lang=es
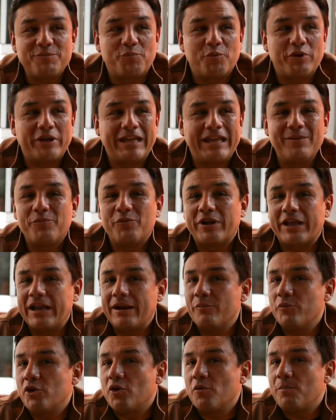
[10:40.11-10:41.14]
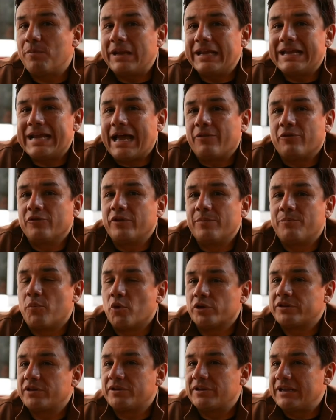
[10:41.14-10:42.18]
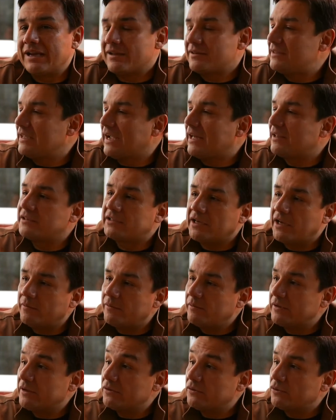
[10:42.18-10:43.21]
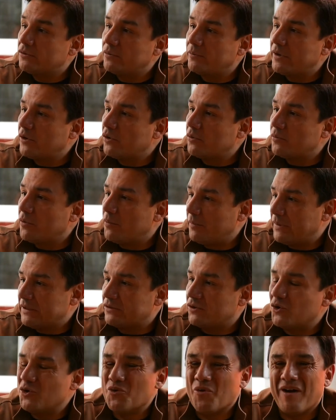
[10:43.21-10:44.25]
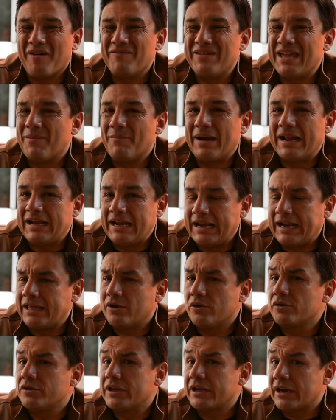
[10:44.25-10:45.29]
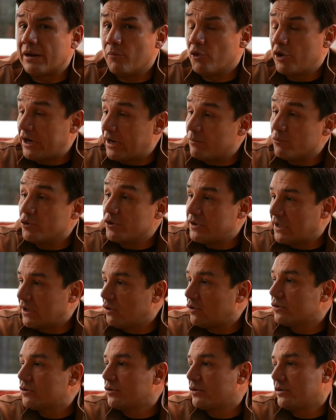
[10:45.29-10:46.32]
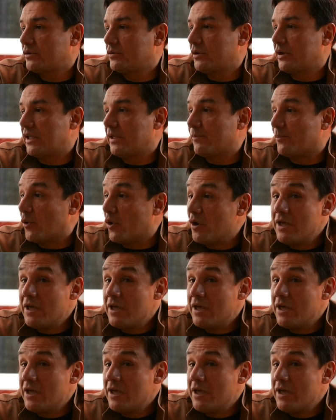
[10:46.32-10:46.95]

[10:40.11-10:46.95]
por qué? Porque era muy complicado. Deportes en Azteca estaba viviendo su mejor momento. No había manera. Y José Ramón era muy celoso de su equipo.